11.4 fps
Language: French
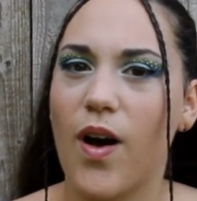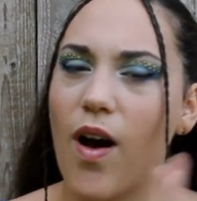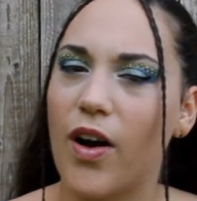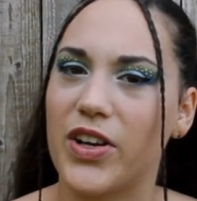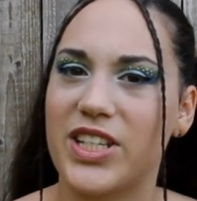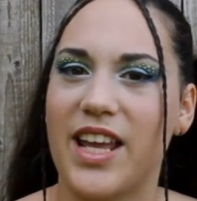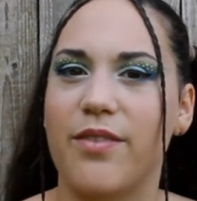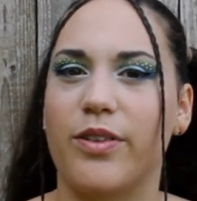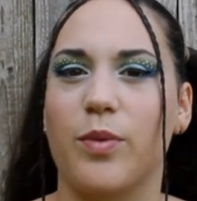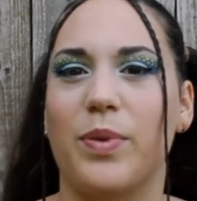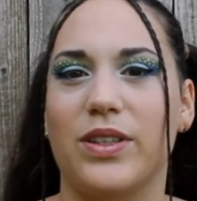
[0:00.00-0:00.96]
hors
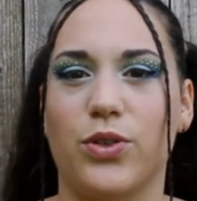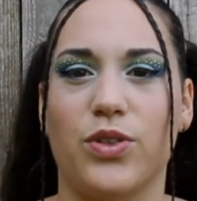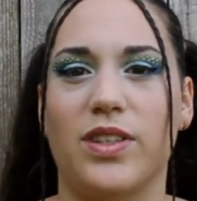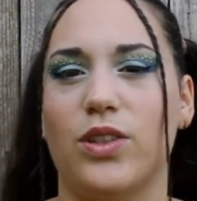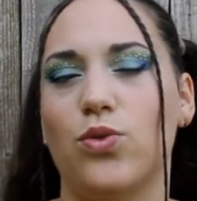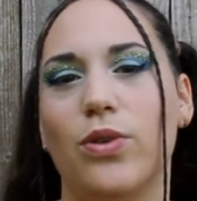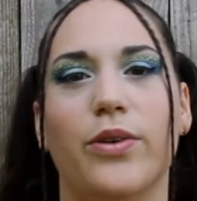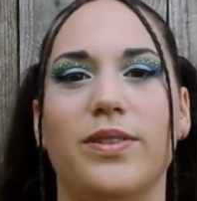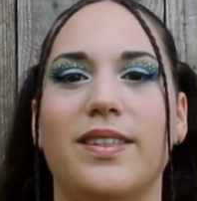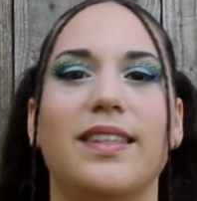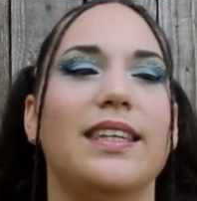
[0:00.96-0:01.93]
chèvre parce que je sais que celui-là
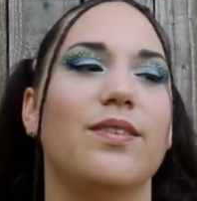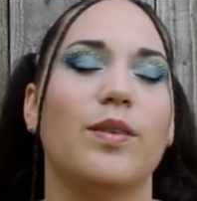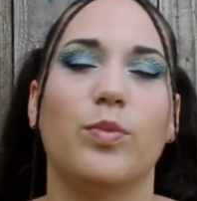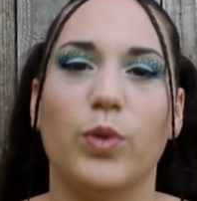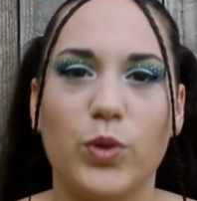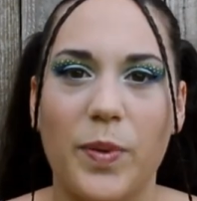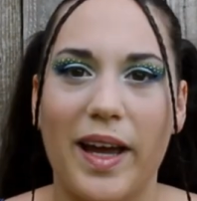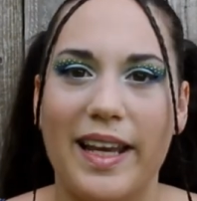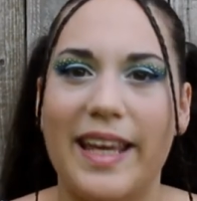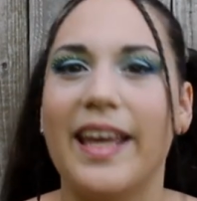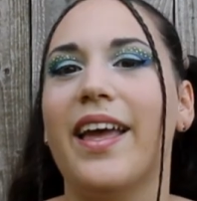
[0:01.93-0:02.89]
aussi il fait beaucoup
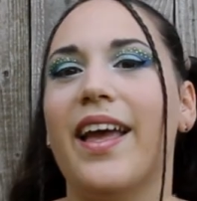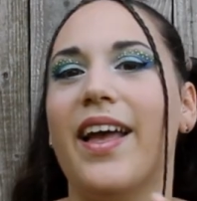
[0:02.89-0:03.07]
parler.